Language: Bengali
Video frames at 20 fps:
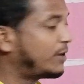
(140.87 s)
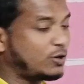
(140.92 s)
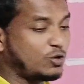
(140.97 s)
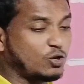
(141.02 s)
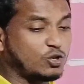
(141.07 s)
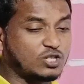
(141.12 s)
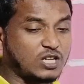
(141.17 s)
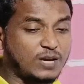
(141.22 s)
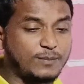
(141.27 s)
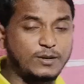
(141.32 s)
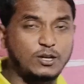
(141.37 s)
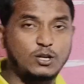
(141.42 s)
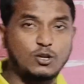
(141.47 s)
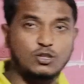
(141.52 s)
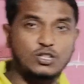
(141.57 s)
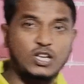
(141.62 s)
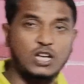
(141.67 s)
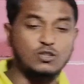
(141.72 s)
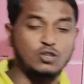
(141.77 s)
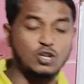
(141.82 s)
ভিডিও সেই
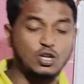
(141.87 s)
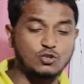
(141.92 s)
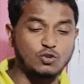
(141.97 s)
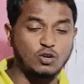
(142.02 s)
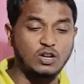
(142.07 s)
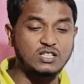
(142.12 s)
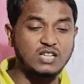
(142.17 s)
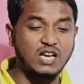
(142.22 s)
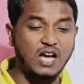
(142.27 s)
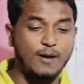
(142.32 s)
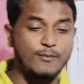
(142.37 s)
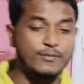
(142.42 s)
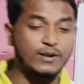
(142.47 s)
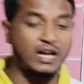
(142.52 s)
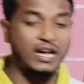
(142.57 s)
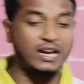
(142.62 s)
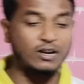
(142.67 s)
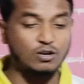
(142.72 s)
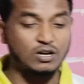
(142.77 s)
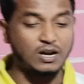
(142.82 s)
ভিডিওতে আসলে চলে যায়
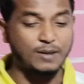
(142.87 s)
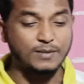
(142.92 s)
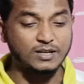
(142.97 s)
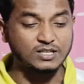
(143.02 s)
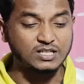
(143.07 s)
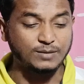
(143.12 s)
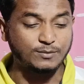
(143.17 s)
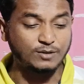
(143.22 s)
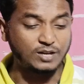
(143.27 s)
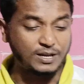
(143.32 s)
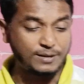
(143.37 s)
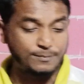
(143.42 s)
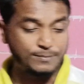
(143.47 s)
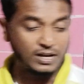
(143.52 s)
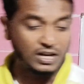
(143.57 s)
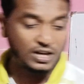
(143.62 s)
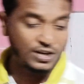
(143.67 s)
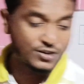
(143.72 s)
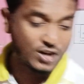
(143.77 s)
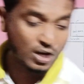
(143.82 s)
আমরা এখন আমরা যে এই
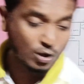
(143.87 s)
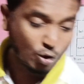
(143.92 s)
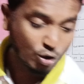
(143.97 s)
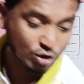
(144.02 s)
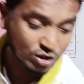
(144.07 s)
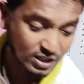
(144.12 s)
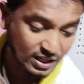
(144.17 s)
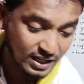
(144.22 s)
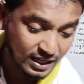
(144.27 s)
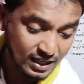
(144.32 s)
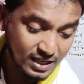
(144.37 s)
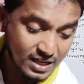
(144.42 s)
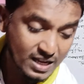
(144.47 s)
বিল্ডিংটা করতে